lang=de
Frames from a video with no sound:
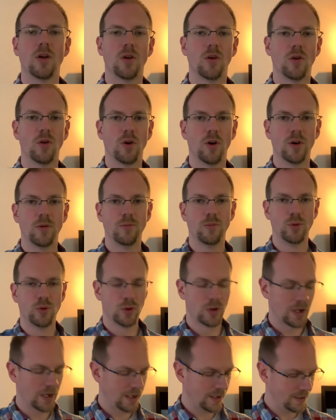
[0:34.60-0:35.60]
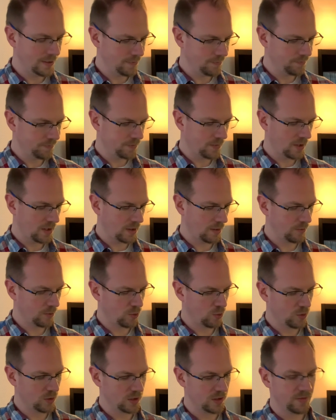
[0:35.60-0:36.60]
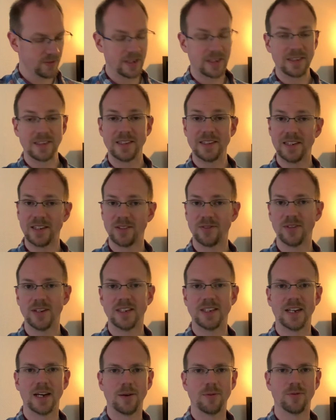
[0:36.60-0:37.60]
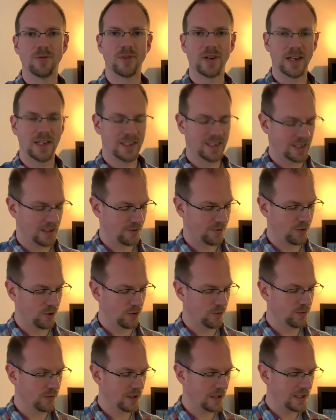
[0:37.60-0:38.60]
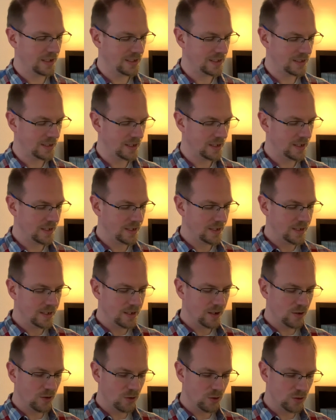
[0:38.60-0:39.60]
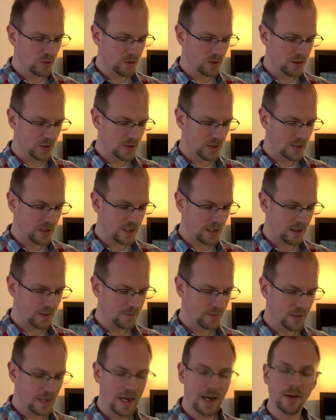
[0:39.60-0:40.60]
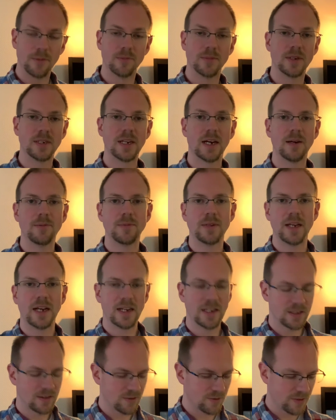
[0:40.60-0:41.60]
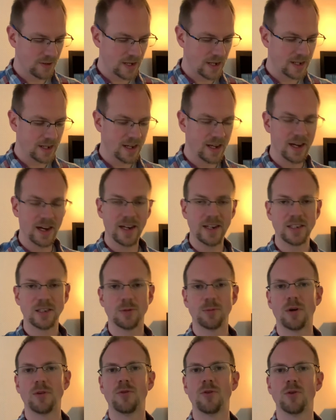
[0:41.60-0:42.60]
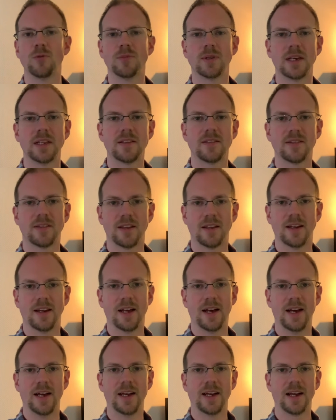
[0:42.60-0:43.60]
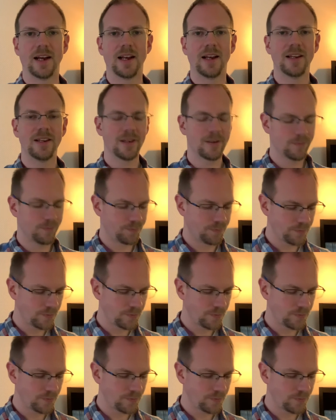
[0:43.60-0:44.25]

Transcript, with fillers: neuen Büchlein, im Kurswechsel. Das wird ja am Freitag veröffentlicht. Und ähm, ja, mich haben die ersten Fragen erreicht. Mal, worum geht's denn da eigentlich?